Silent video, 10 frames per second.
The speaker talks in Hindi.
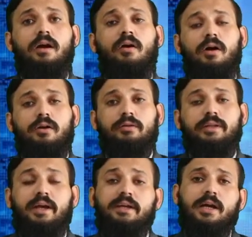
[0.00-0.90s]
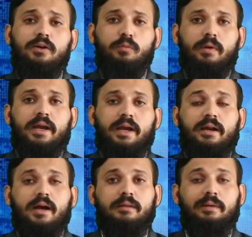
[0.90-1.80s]
हॉट होता है या नुमाया
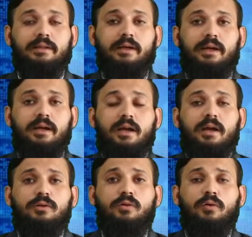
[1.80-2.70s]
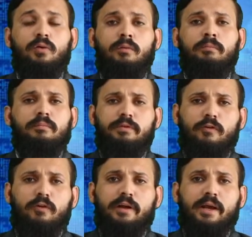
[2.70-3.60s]
करार पाता है तो
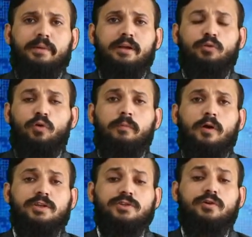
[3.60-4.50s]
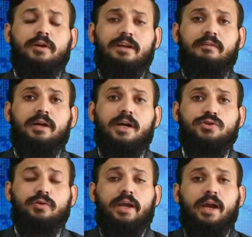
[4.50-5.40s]
बिफोर टाइम ये दो प्रोजेक्ट्स तो डिलीवर कर
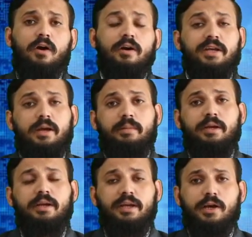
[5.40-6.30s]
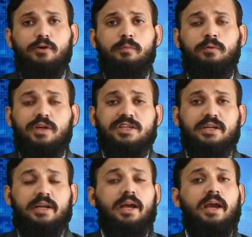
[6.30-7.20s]
चुके हैं और ये भी नियर टू
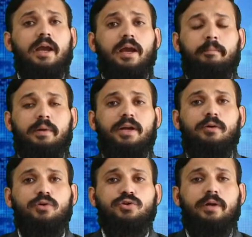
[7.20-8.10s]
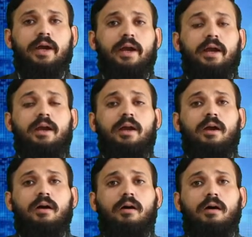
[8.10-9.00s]
पोजेसन है कंप्लीट हो चुका है
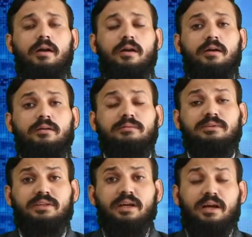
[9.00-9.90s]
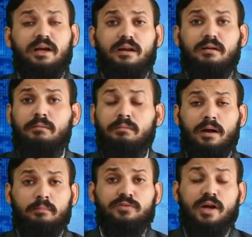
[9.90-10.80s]
और इसके अगर
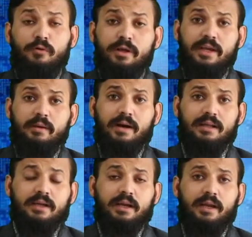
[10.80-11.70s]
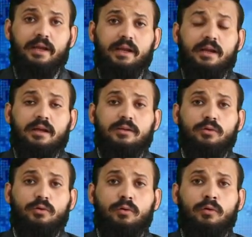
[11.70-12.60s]
हम सराउंडिंग की बात करें तो